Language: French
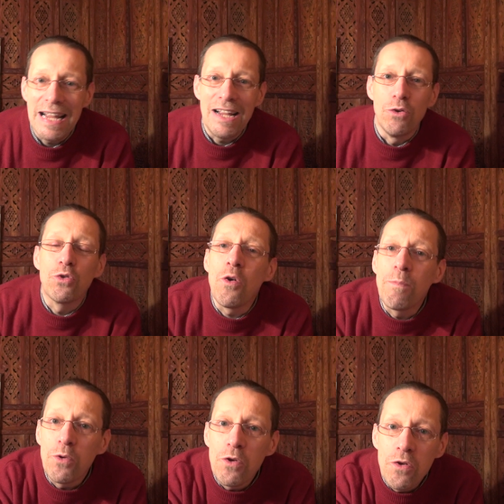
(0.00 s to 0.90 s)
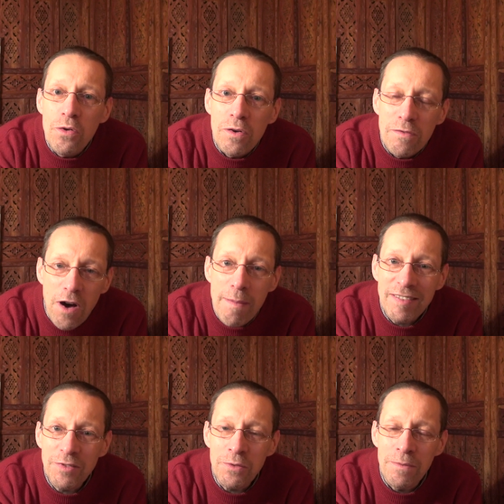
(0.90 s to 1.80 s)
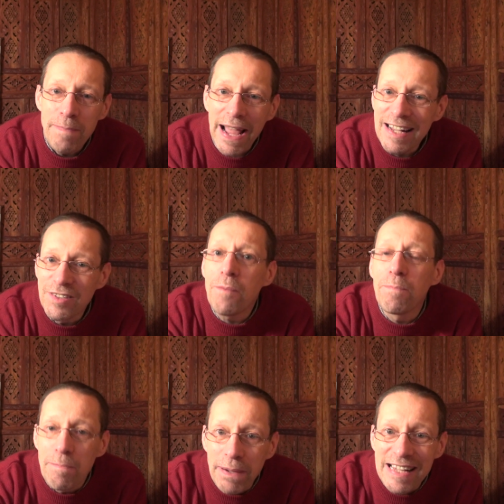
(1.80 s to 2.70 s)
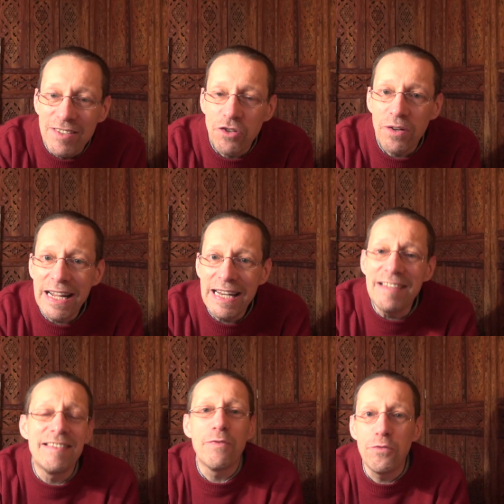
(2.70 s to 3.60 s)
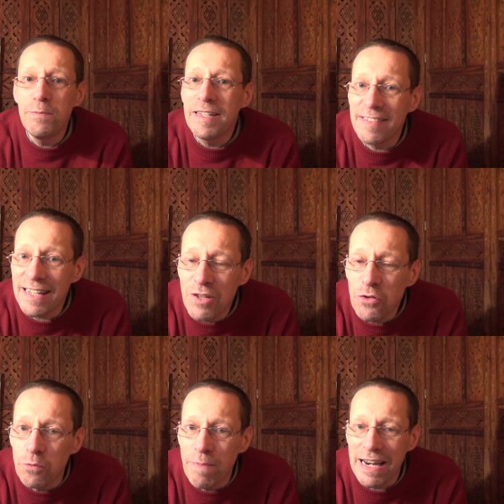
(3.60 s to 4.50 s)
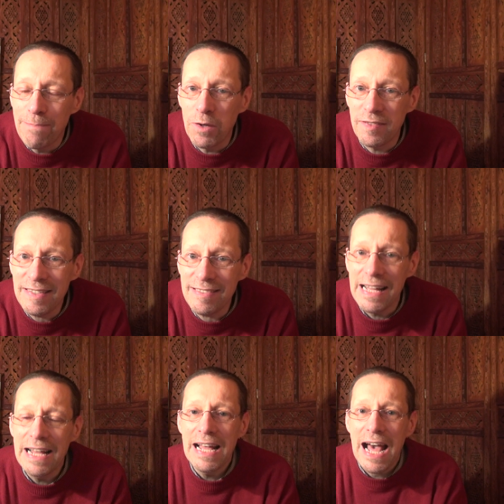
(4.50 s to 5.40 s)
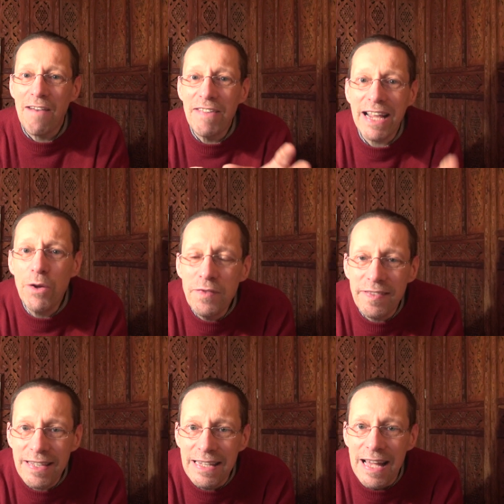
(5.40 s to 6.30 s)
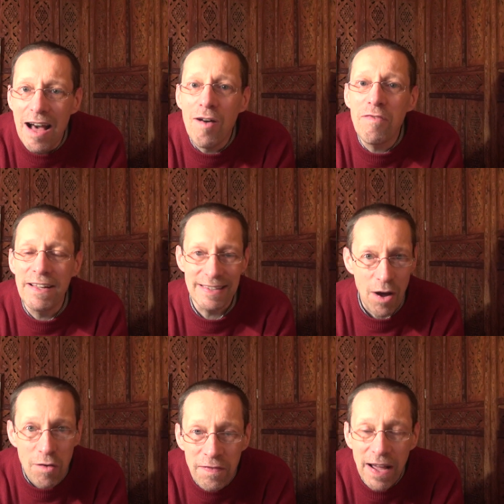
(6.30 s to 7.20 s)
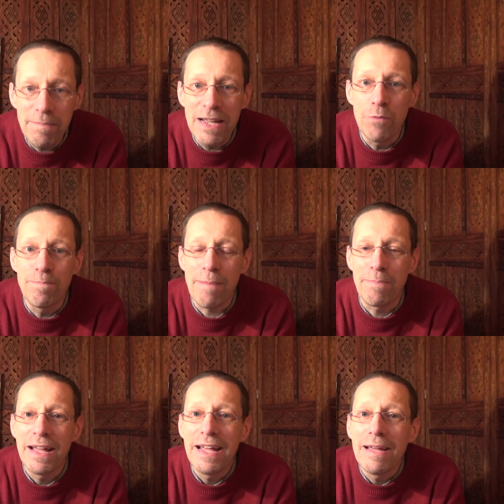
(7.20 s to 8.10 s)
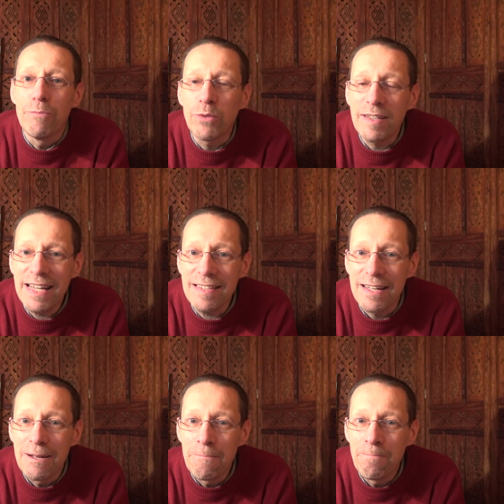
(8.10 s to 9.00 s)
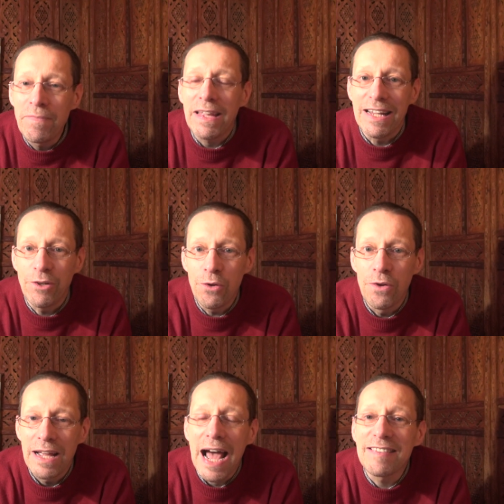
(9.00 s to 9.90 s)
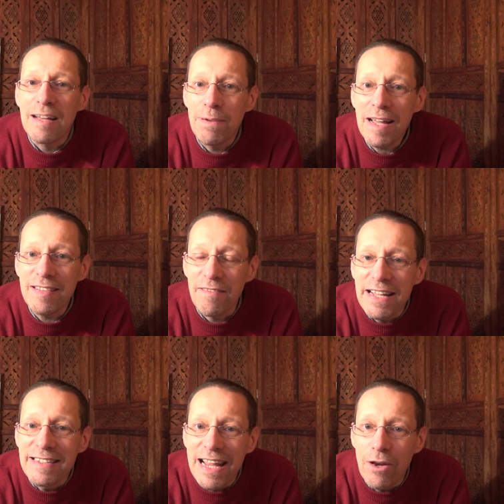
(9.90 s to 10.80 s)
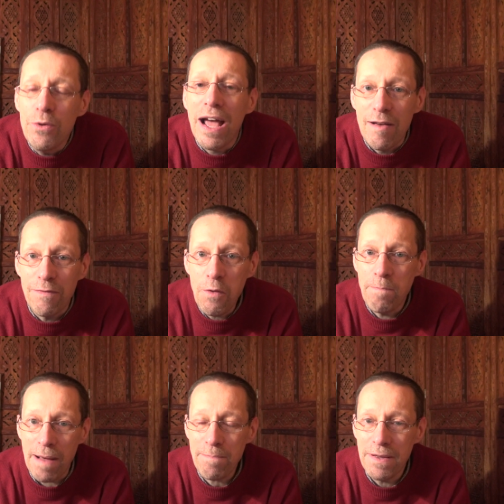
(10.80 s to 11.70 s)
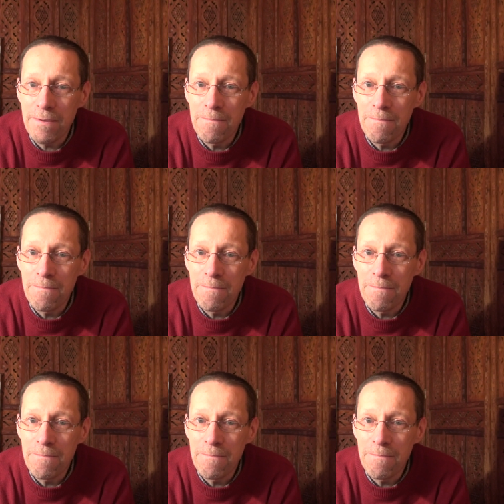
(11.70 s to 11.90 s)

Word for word: le complot franc-maçon, par exemple, présent dans l'Église, les fumées de Satan dont parlait Paul VI, avait réussi en fait à enfermer le pape Benoît XVI, et que à sa place avait été élu un faux pape,